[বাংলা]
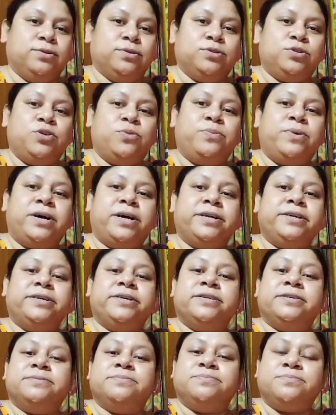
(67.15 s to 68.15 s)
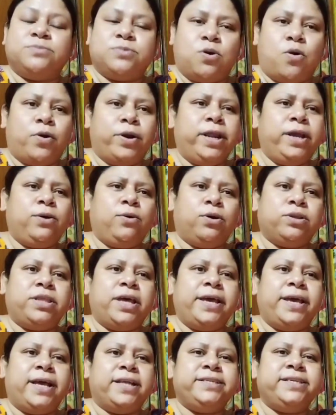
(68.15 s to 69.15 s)
তোমার অনেক কথাই
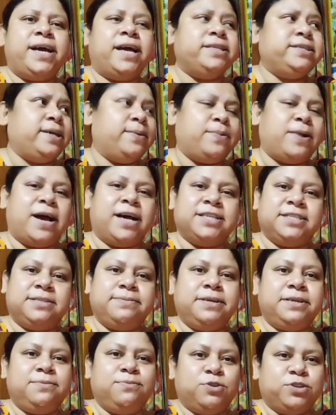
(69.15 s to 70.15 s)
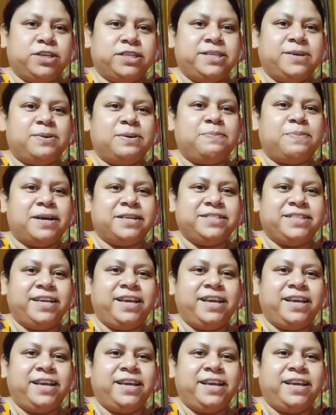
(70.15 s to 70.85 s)
আছে আজকে আমার হাজব্যান্ড বসেছে আমার পাশে